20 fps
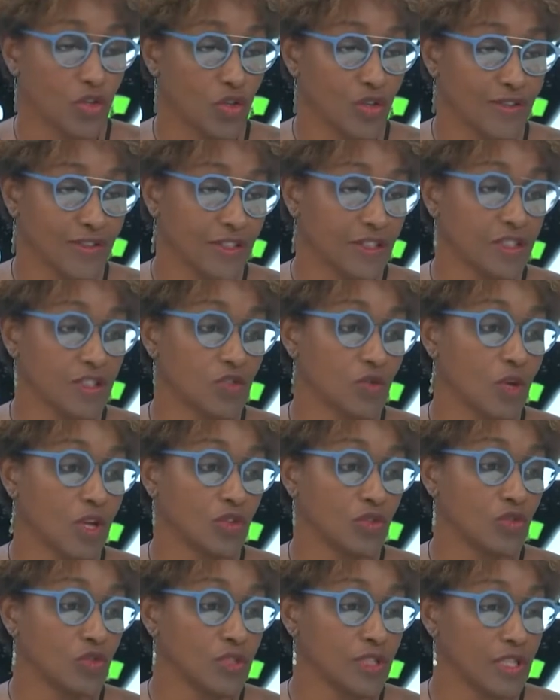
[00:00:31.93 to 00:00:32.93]
un
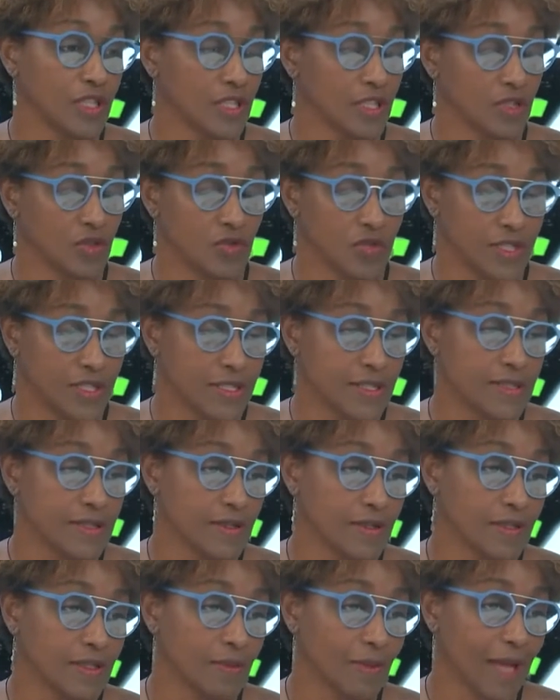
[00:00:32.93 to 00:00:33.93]
territoire donné, en
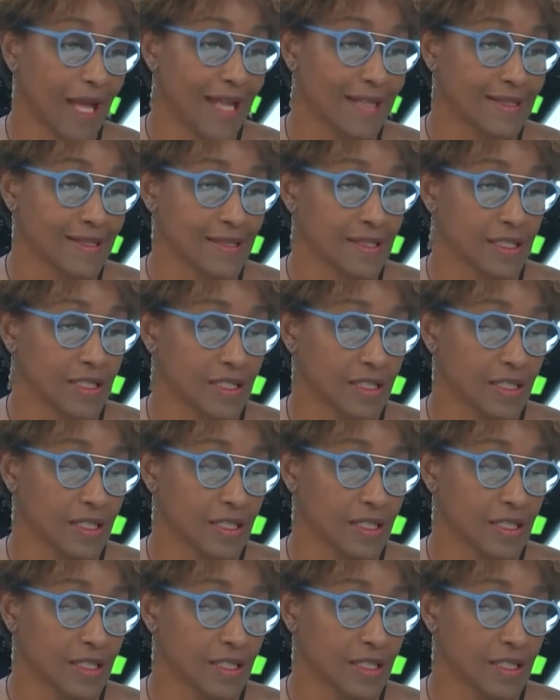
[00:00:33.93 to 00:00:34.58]
utilisant des pratiques